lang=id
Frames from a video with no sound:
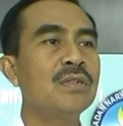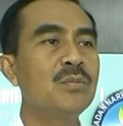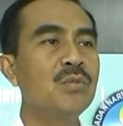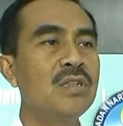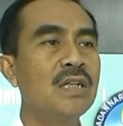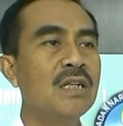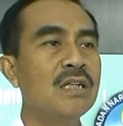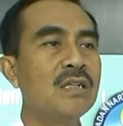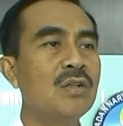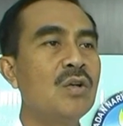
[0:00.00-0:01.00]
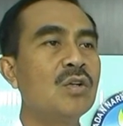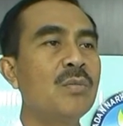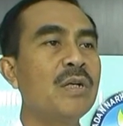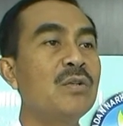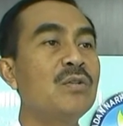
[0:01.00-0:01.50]
kemudian
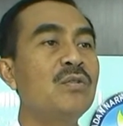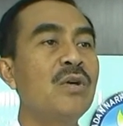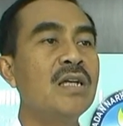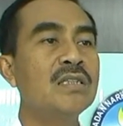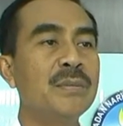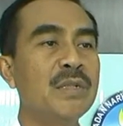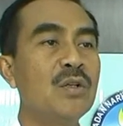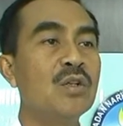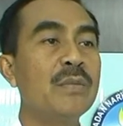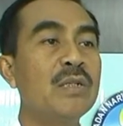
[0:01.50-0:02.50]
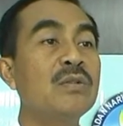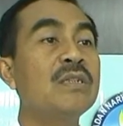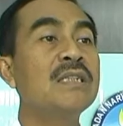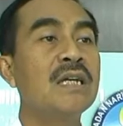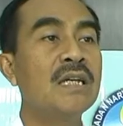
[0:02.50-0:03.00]
0,02 sampai
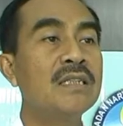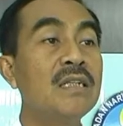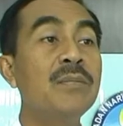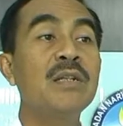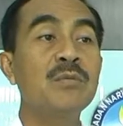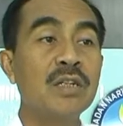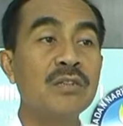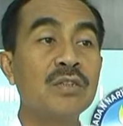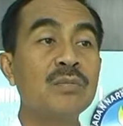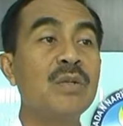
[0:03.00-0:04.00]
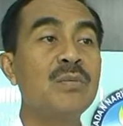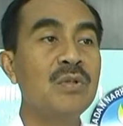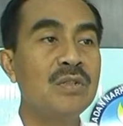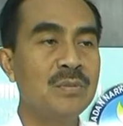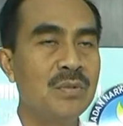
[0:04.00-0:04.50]
0,03. Jadi paling murah 150
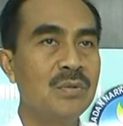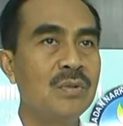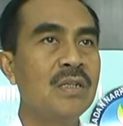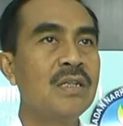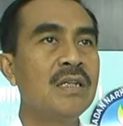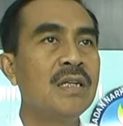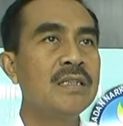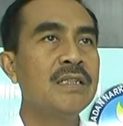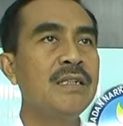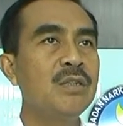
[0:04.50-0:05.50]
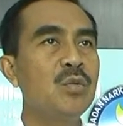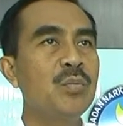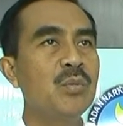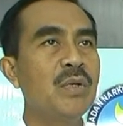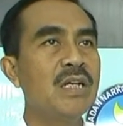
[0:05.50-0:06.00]
ribu. Jadi itu
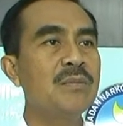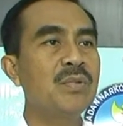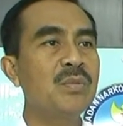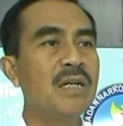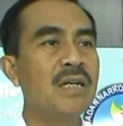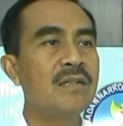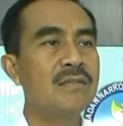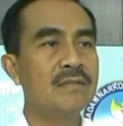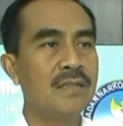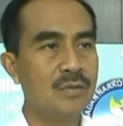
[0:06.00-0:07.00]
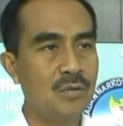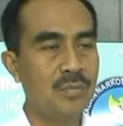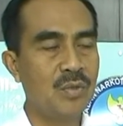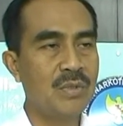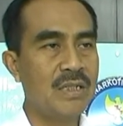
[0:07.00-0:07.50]
perubahan-perubahan satu
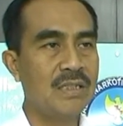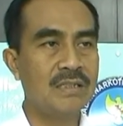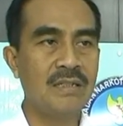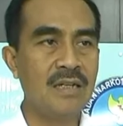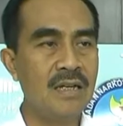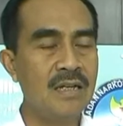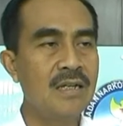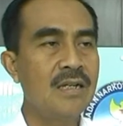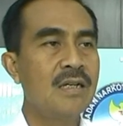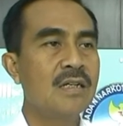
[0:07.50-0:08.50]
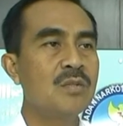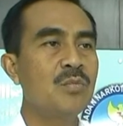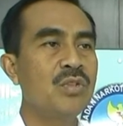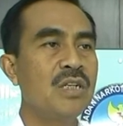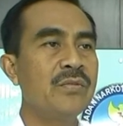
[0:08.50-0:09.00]
perubahan harga,
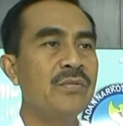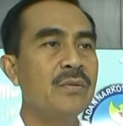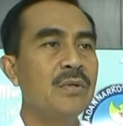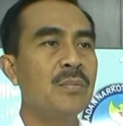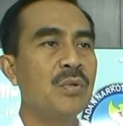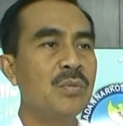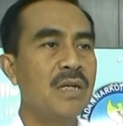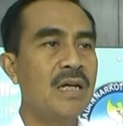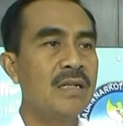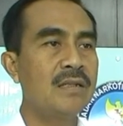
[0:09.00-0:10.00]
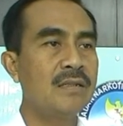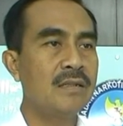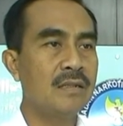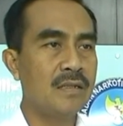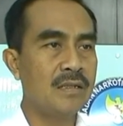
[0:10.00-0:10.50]
kemudian eh, perubahan
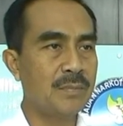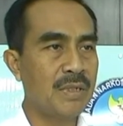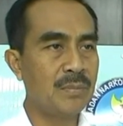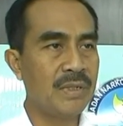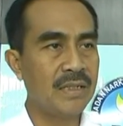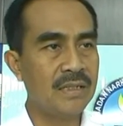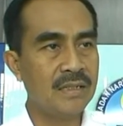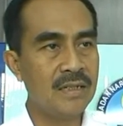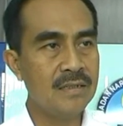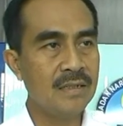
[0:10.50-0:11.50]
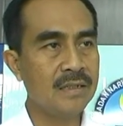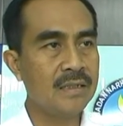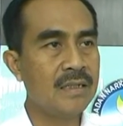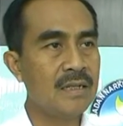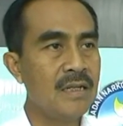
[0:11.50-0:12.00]
tempat pengedaran dan yang
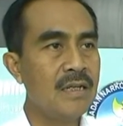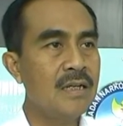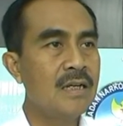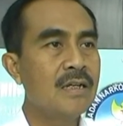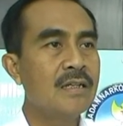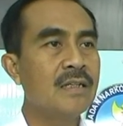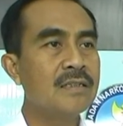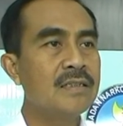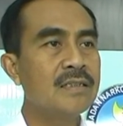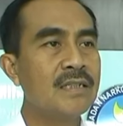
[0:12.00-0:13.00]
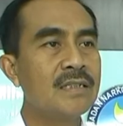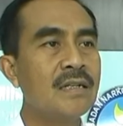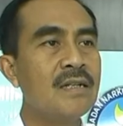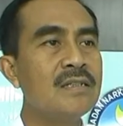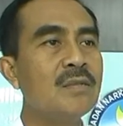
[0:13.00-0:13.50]
kita adalah yang
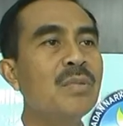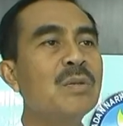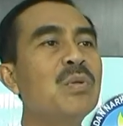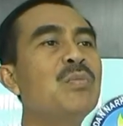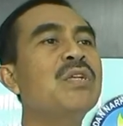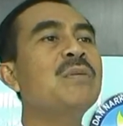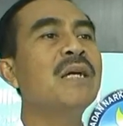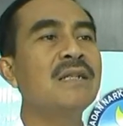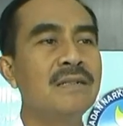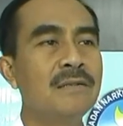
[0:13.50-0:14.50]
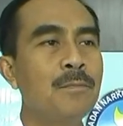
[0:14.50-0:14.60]
disasar adalah tempat pemukiman.